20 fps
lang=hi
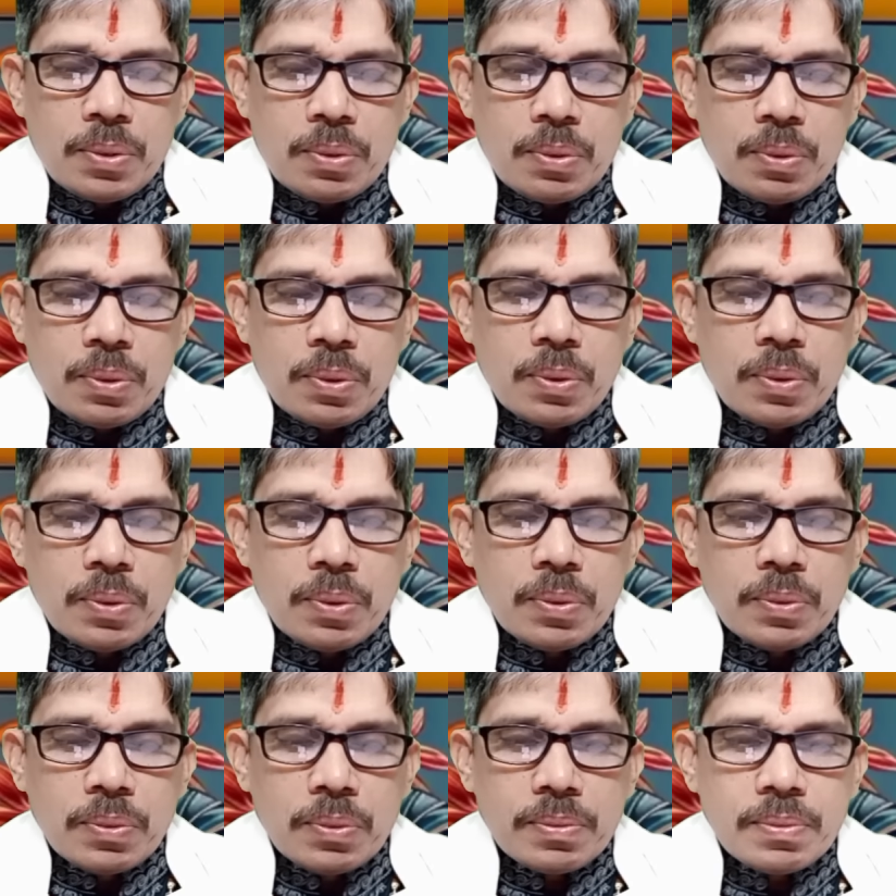तो
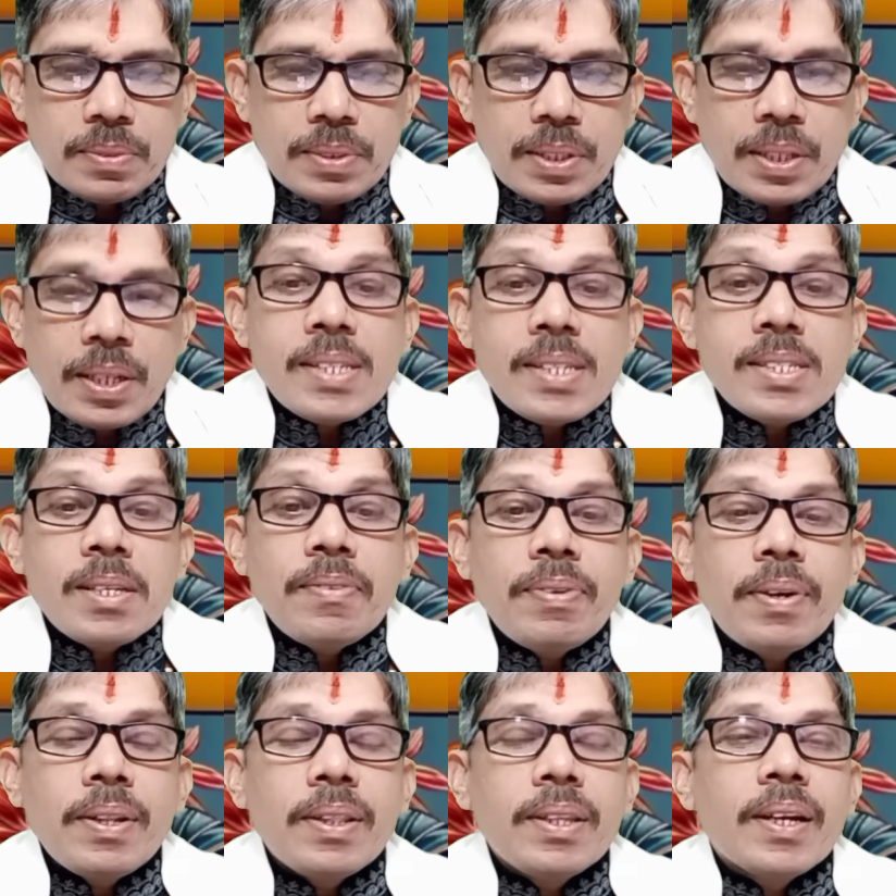कैसे
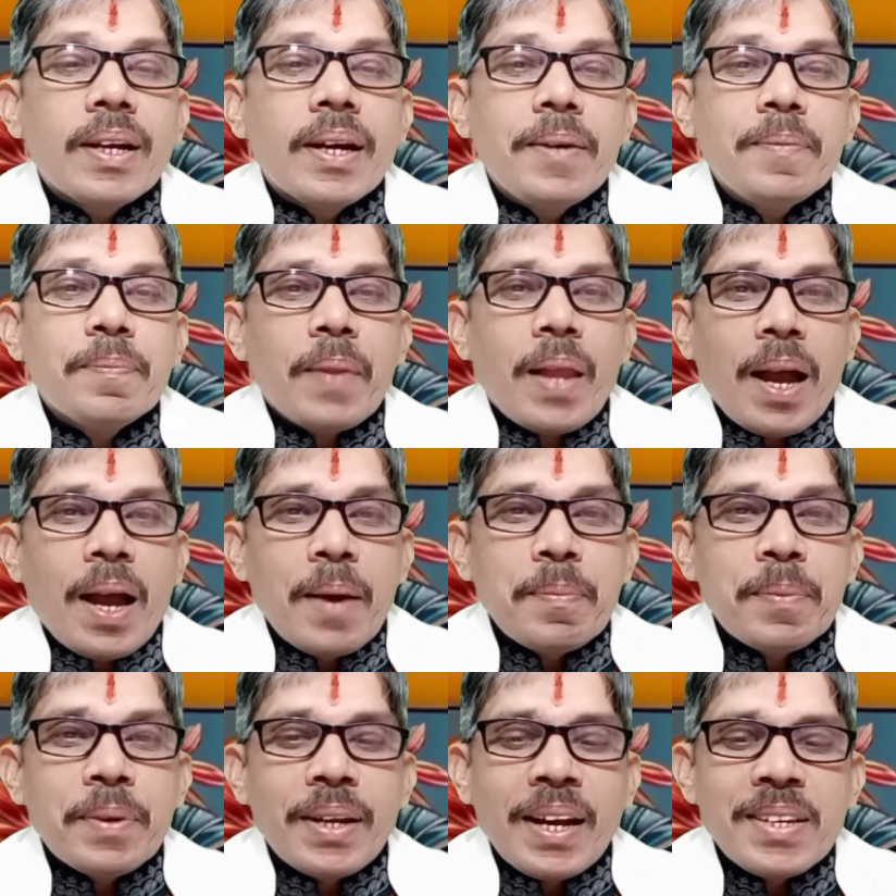फल देगा
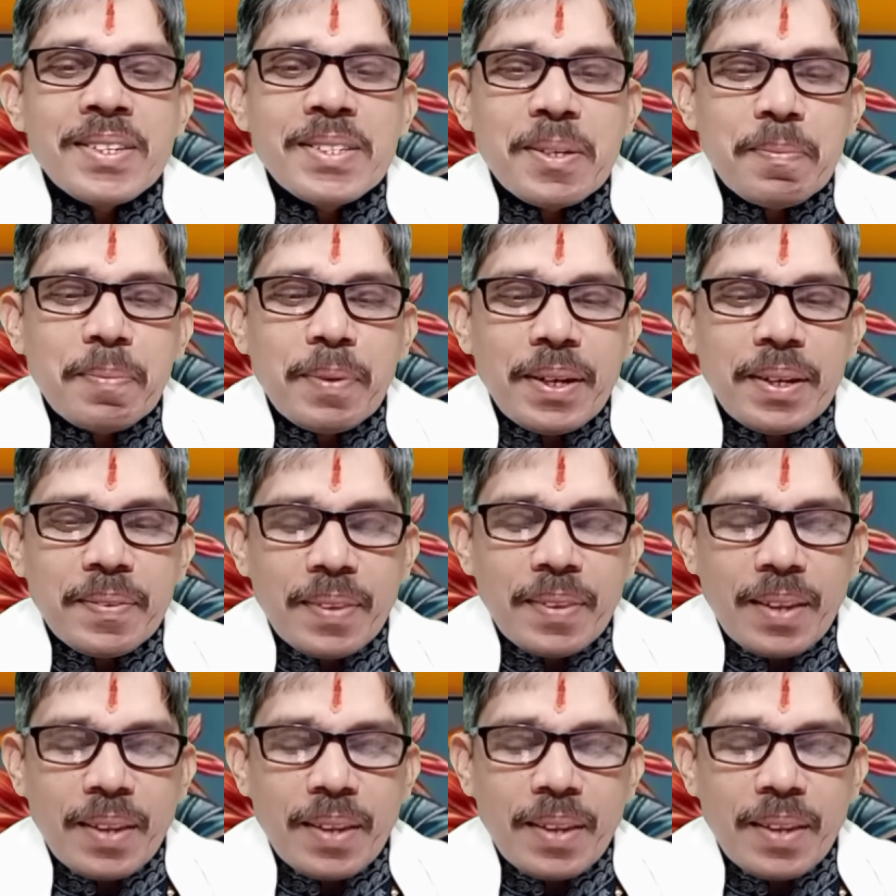आपकी राशि पे